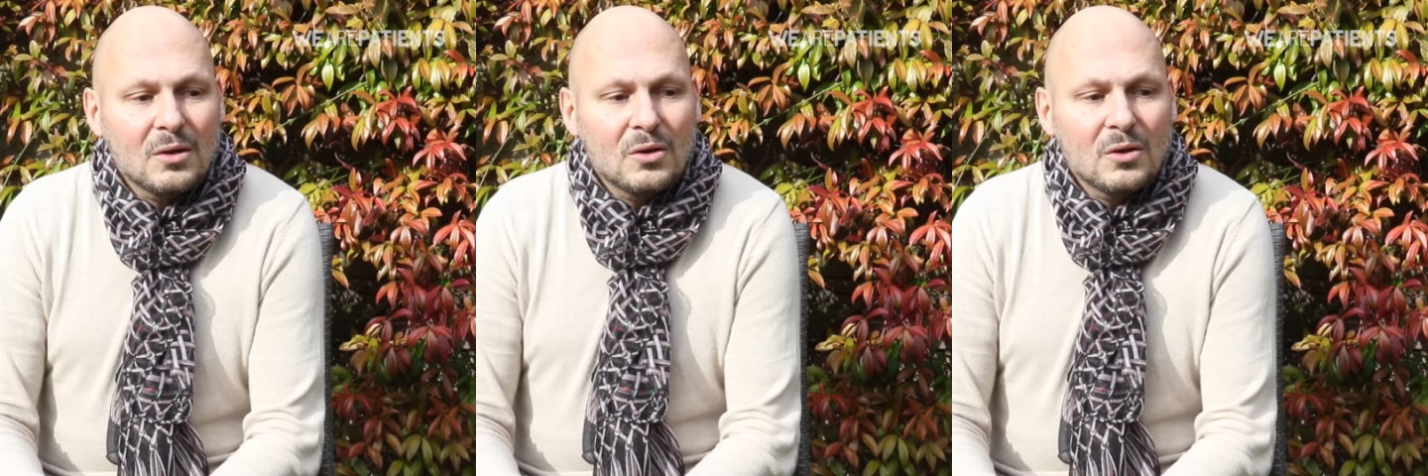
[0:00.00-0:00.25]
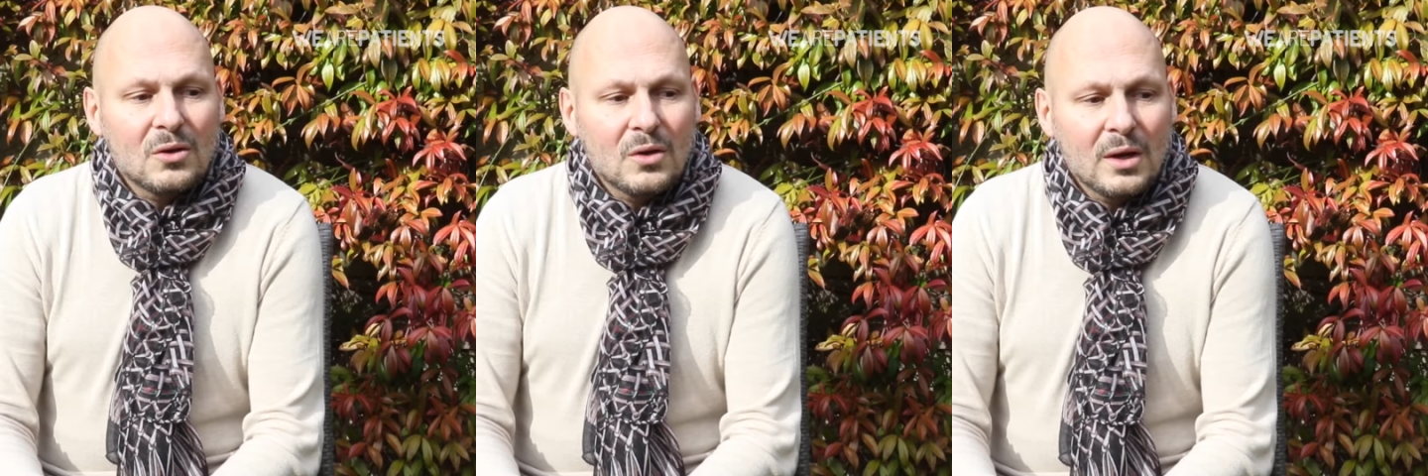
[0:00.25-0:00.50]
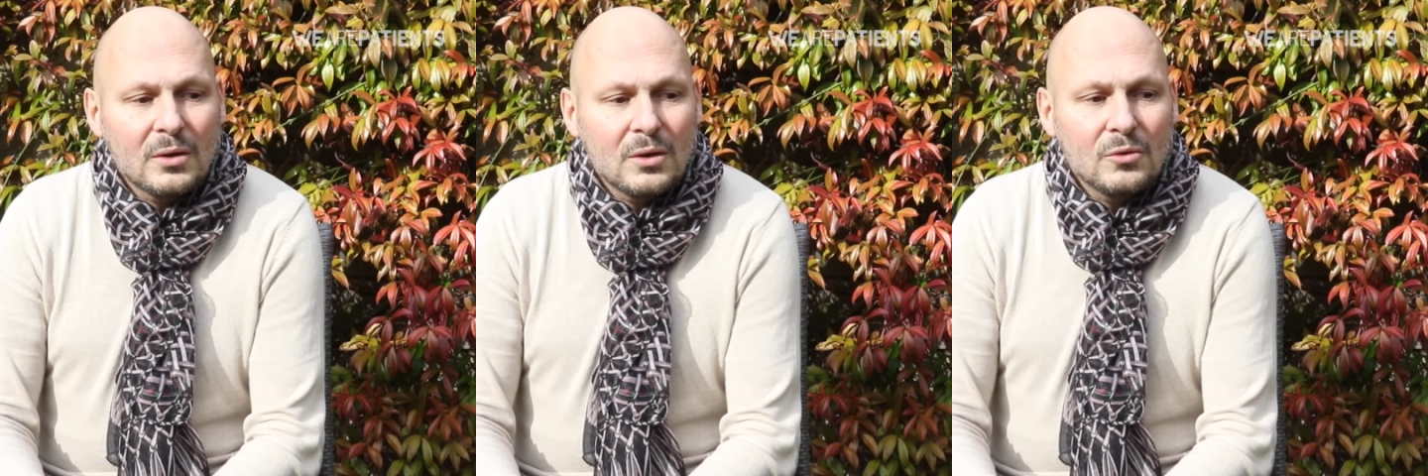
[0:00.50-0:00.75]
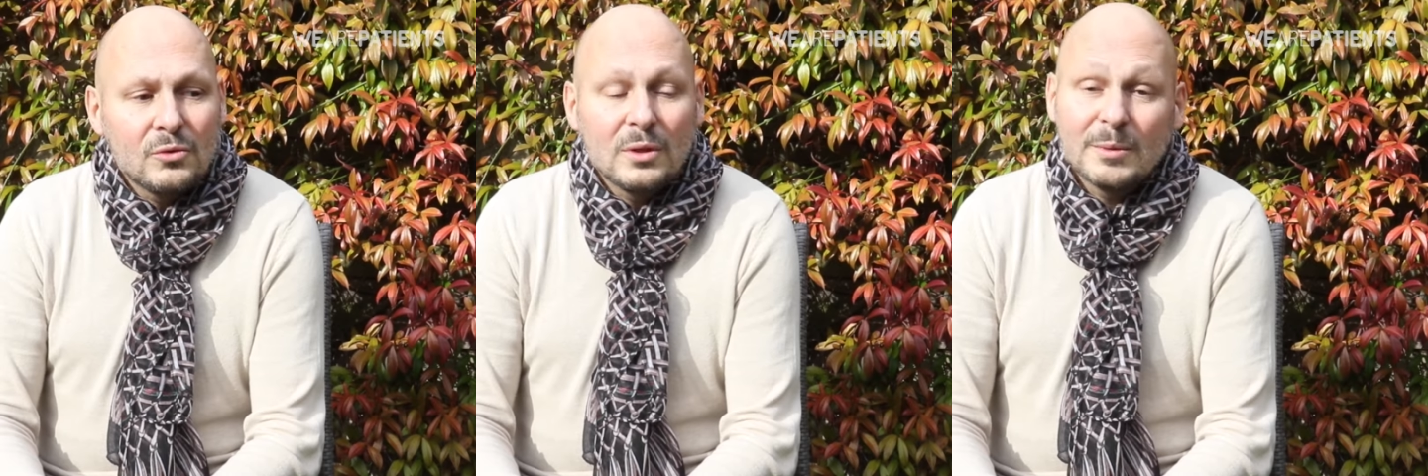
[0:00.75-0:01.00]
euh,
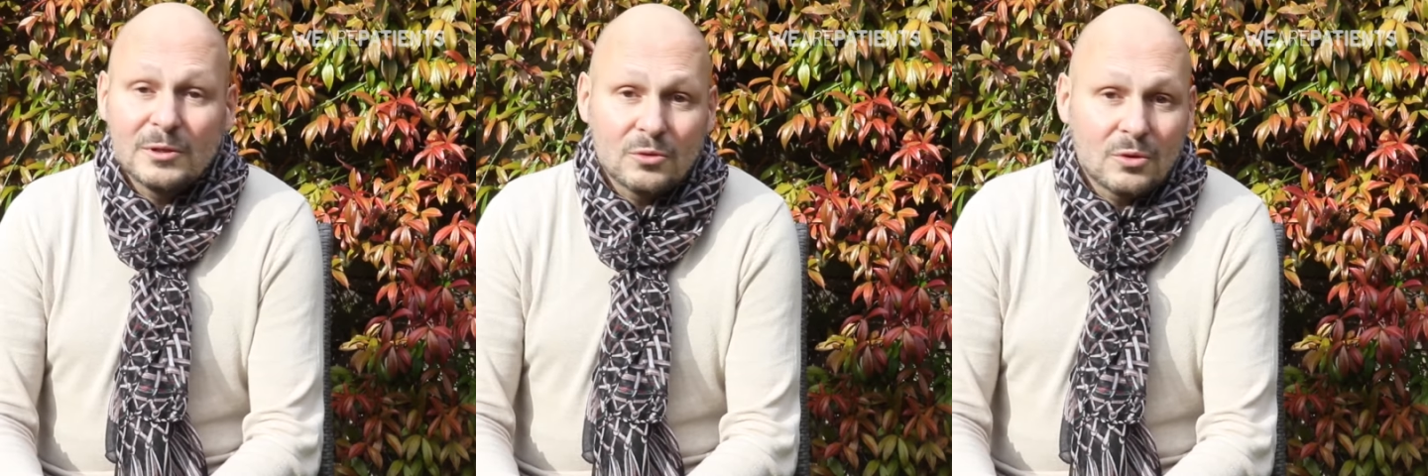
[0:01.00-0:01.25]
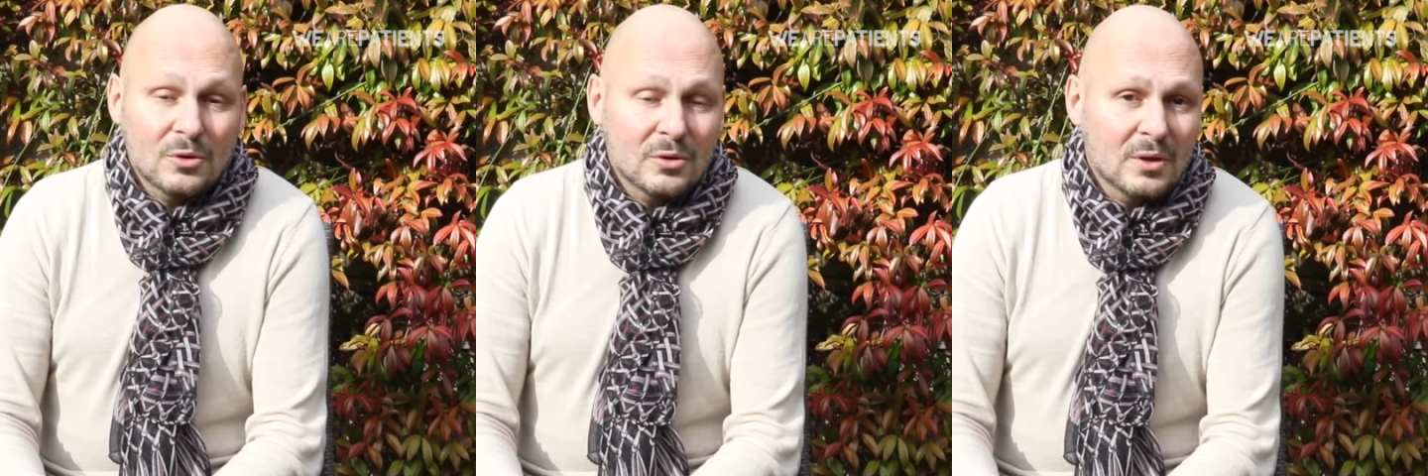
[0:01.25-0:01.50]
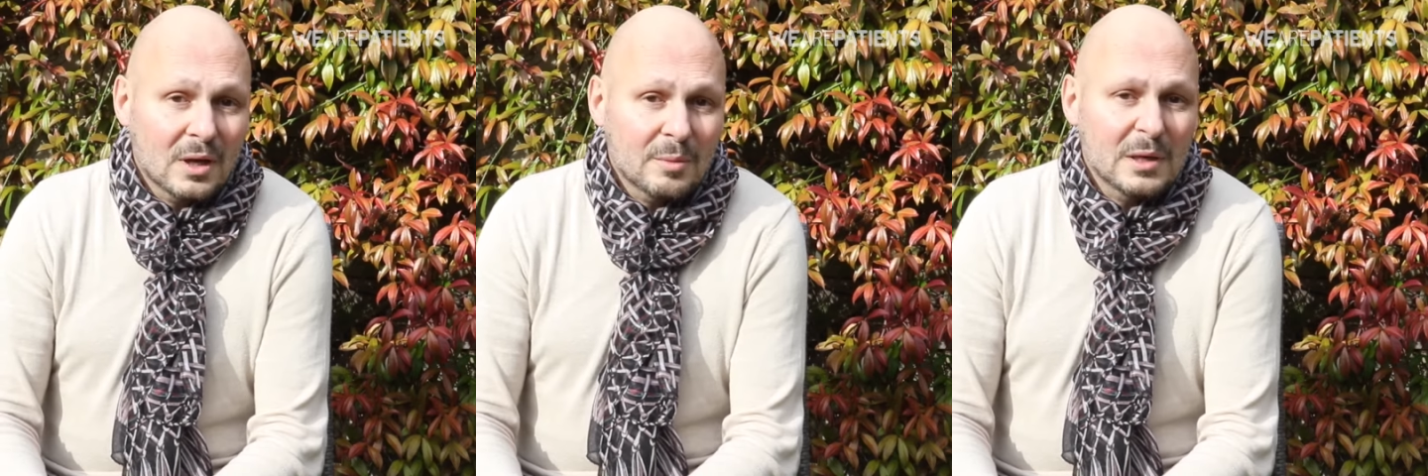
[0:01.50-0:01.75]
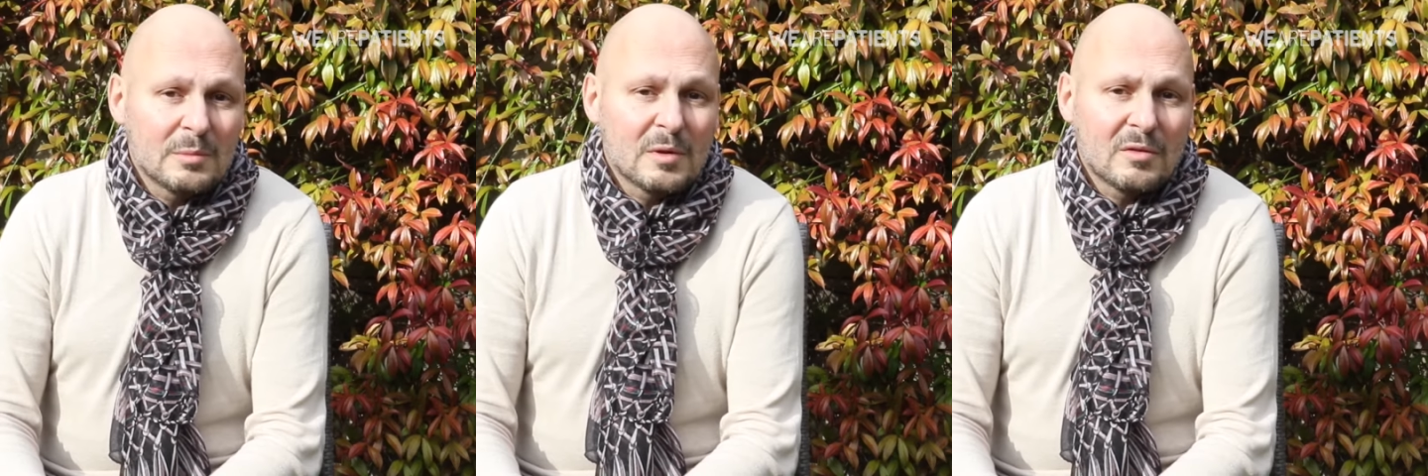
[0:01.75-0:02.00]
une hématologue,
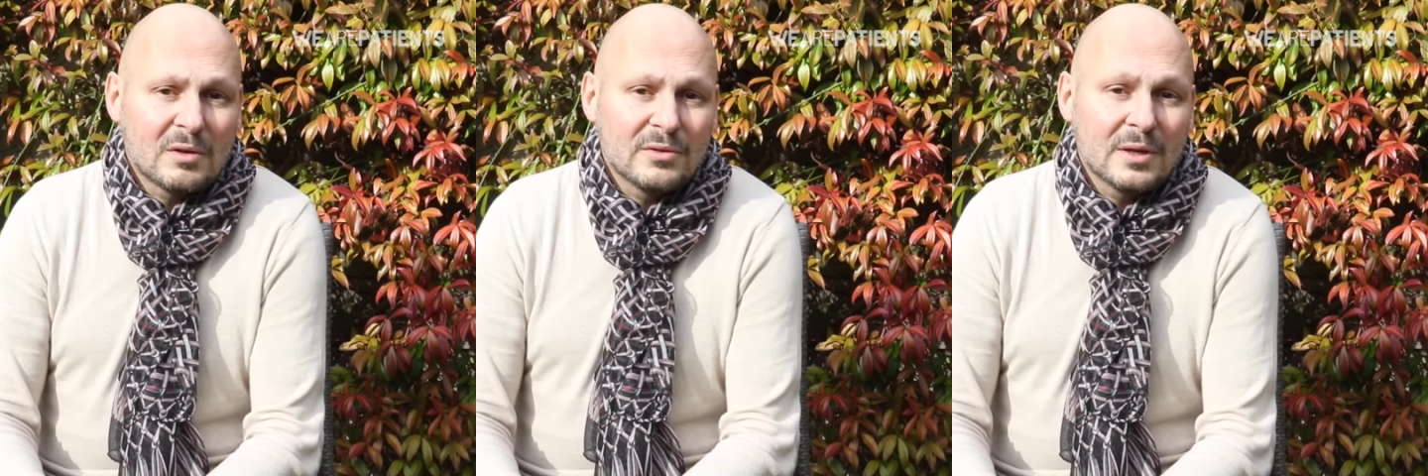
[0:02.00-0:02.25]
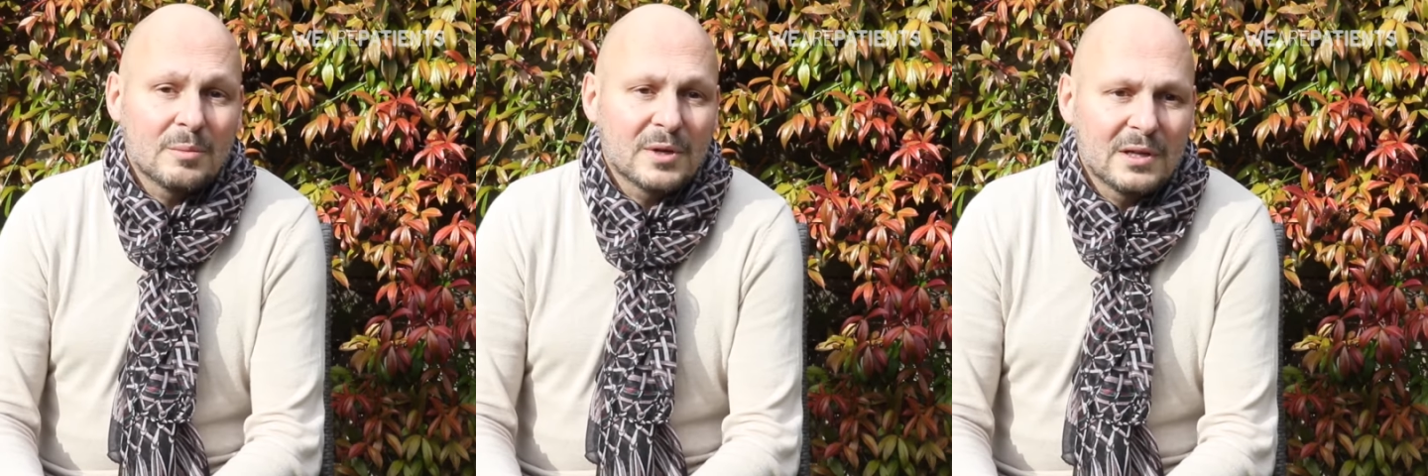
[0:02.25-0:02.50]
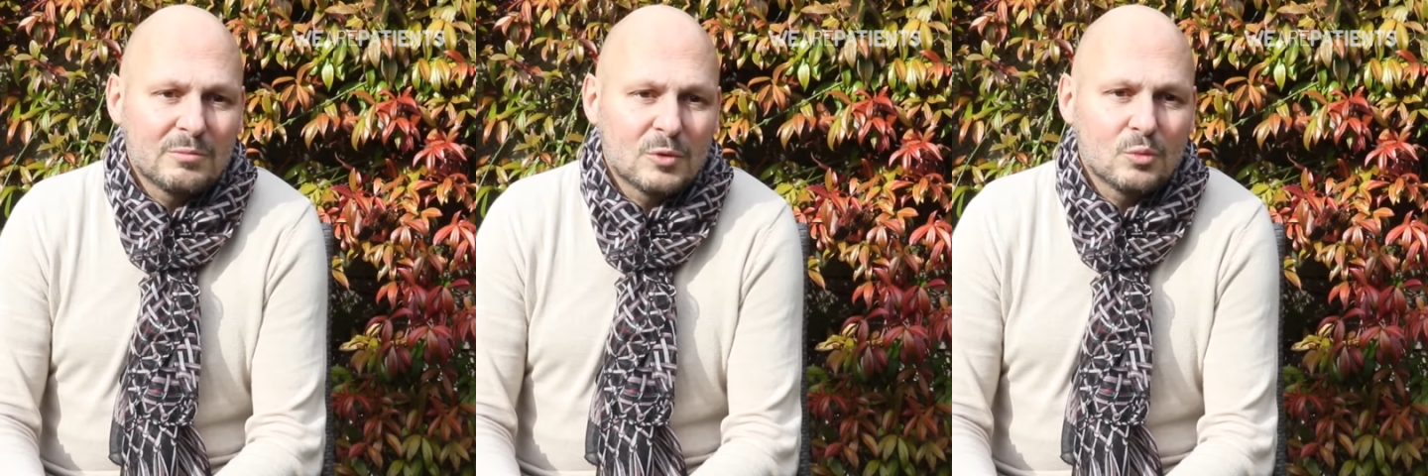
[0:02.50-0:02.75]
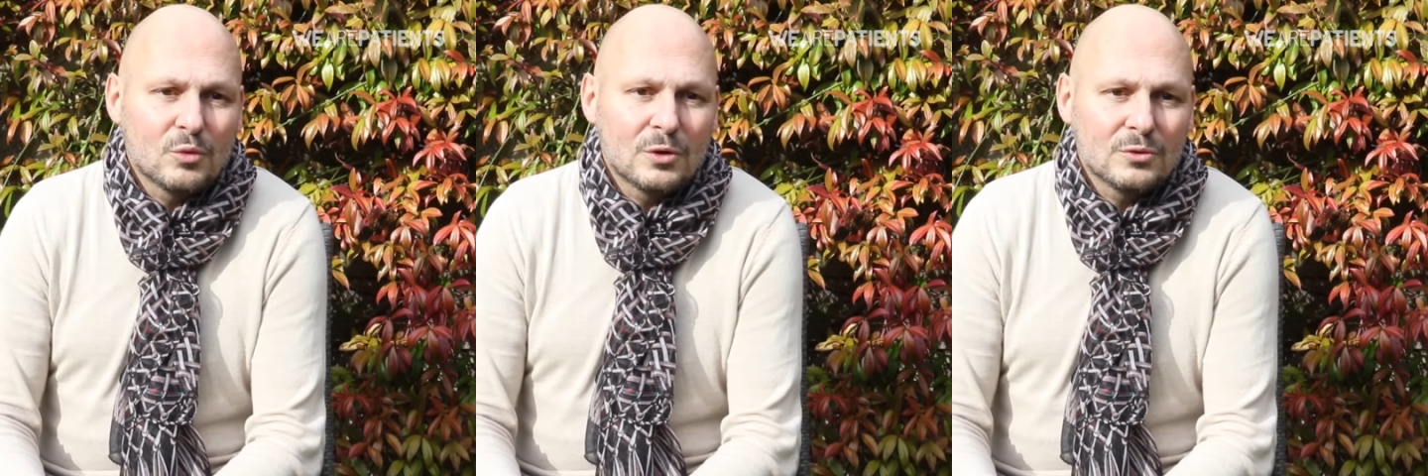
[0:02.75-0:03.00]
après m'avoir fait un
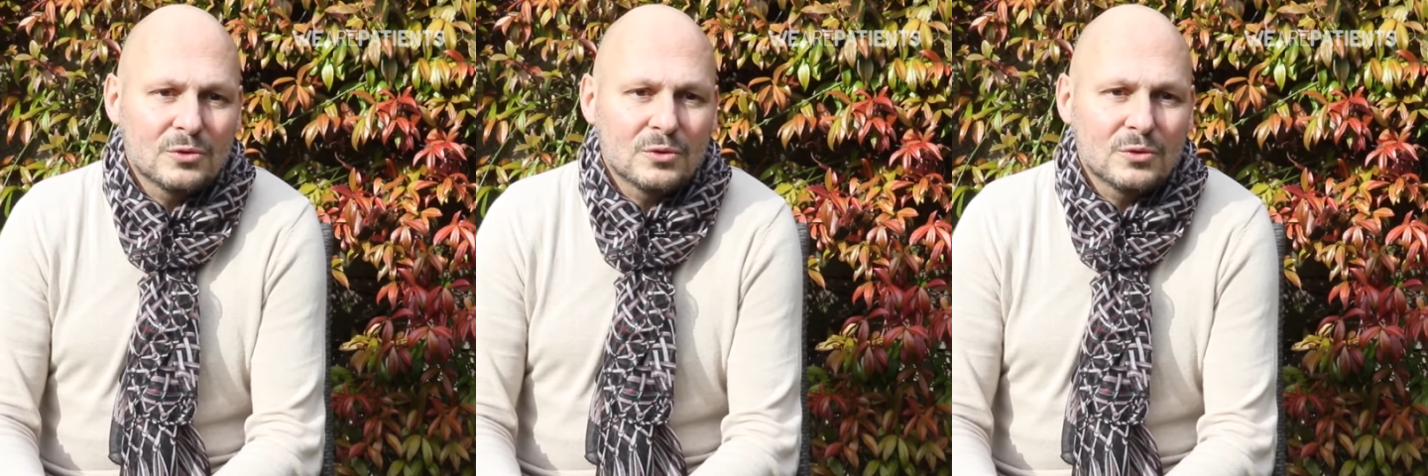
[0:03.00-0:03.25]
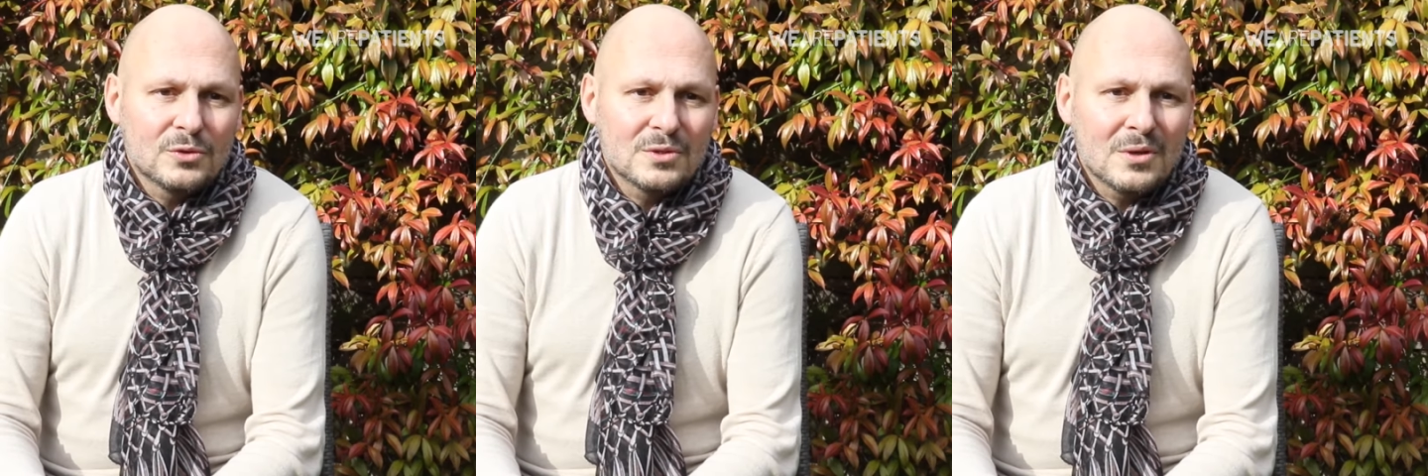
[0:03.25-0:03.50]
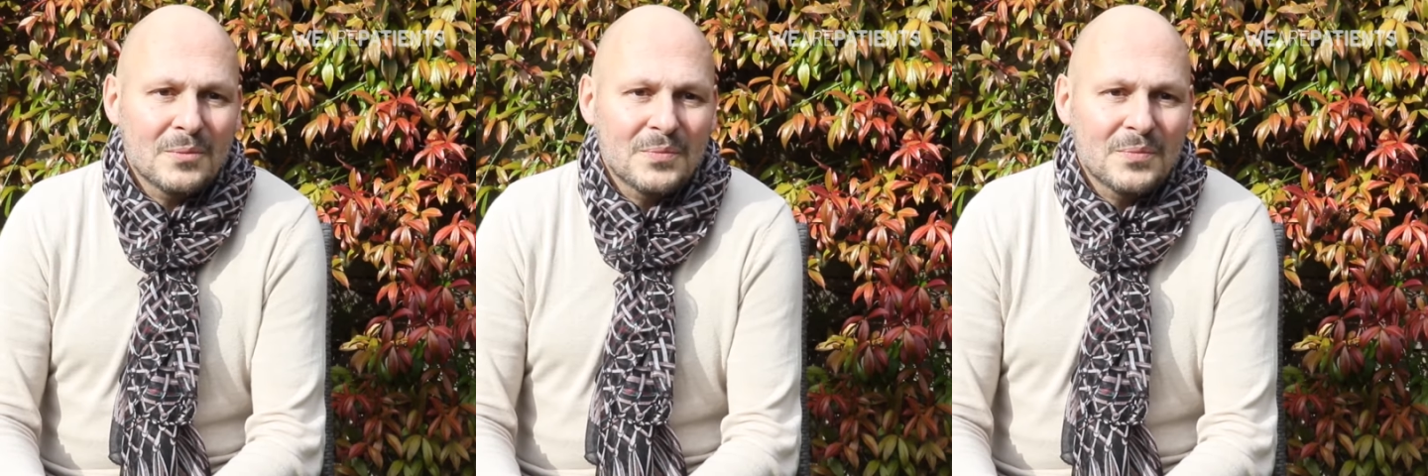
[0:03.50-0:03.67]
prélèvement de moelle osseuse,